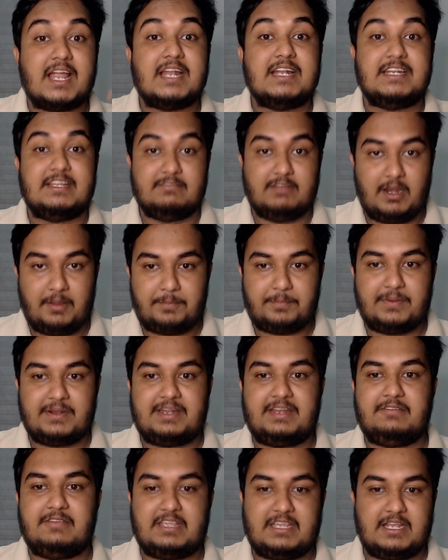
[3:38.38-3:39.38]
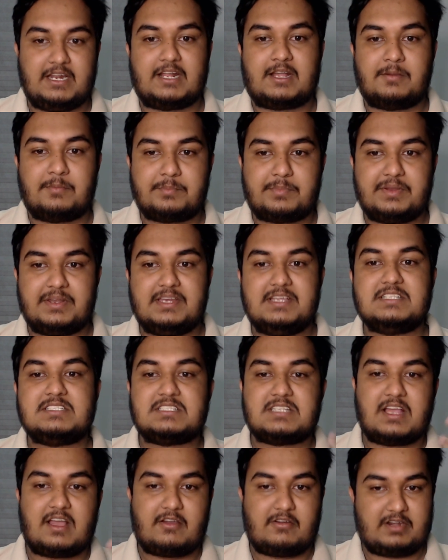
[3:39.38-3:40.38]
டிவலப் பண்ணி விற்கிற கம்பெனிஸ்
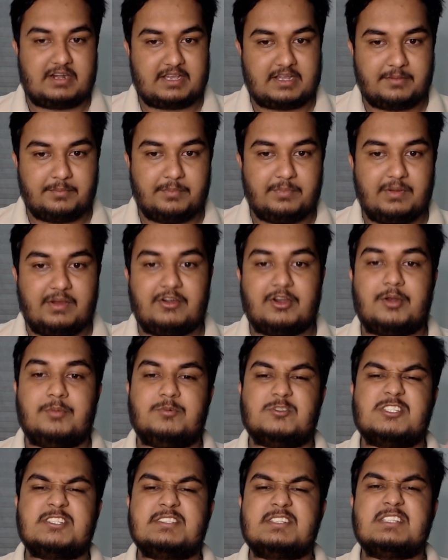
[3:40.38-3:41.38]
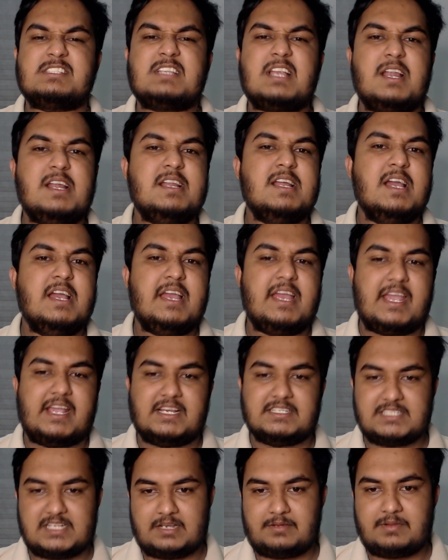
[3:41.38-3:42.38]
அவங்களோட கம் அவங்களோட ப்ரொசஸர்ஸ்லாம்
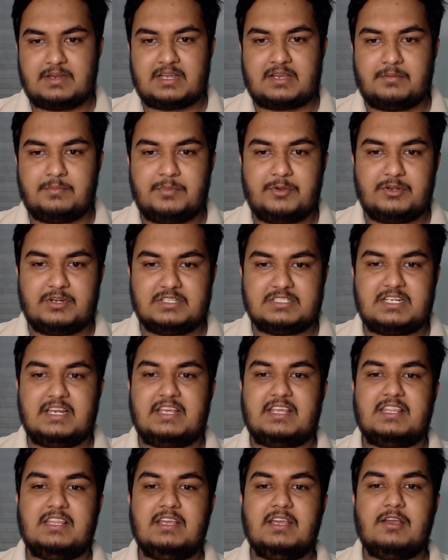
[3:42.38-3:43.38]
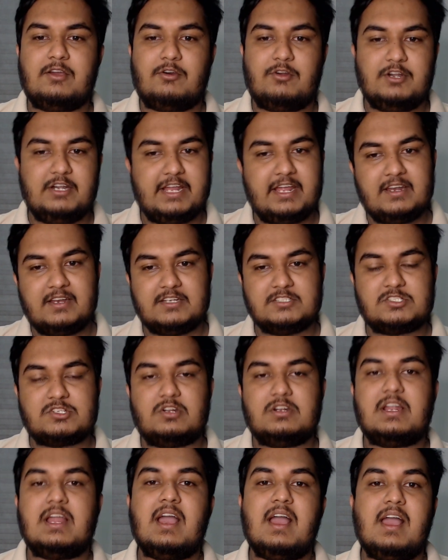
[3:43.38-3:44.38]
எக்கச்சக்கமான கம்ப்யூட்டர்ஸில் இருக்குது ஒன்று என்னன்னு
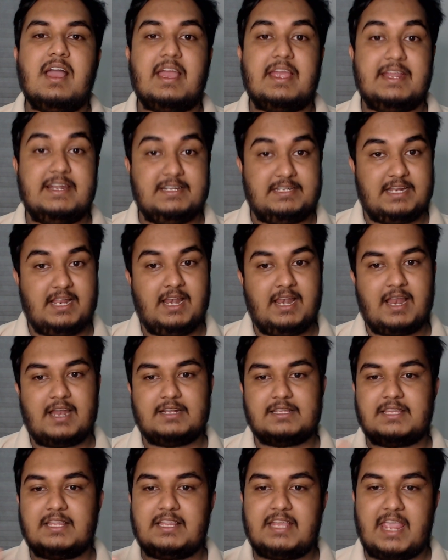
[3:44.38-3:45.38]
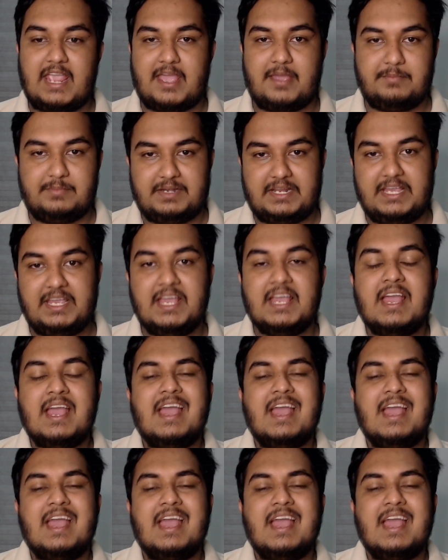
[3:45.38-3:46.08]
சொன்னால் இன்டெல் அடுத்தது ஏஎம்டி